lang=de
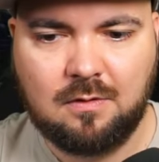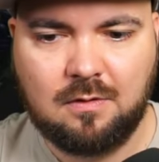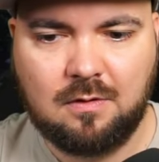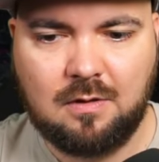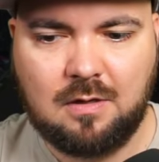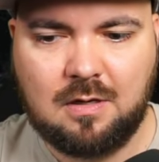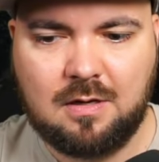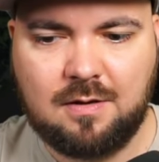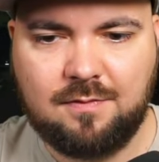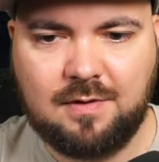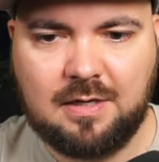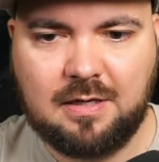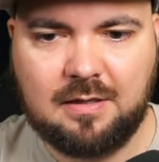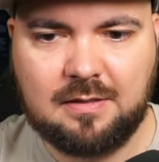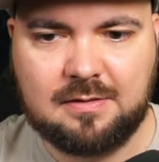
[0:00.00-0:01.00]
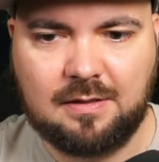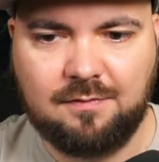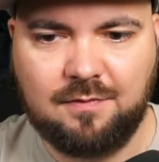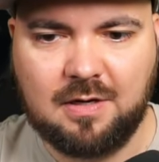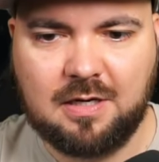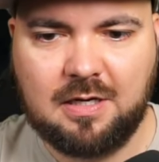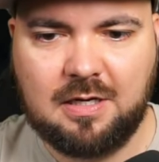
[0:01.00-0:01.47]
Ja, wir kriegen das hin.
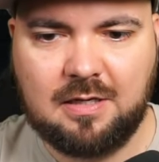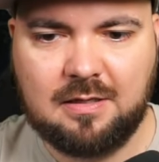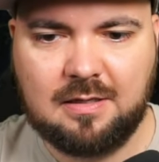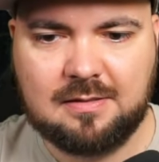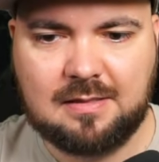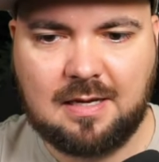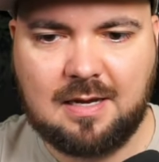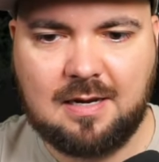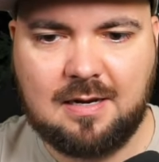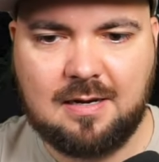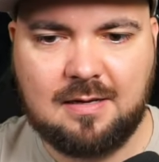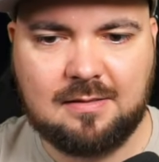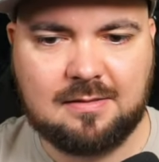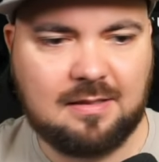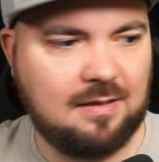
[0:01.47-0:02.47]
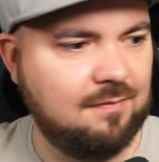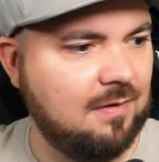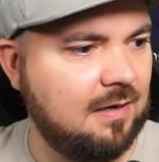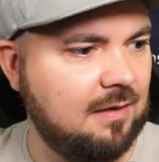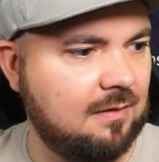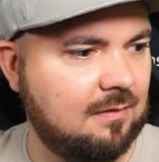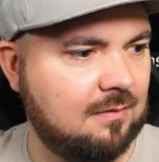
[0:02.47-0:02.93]
Wir kriegen das alles, kriegen wir
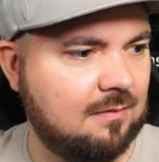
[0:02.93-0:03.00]
hin.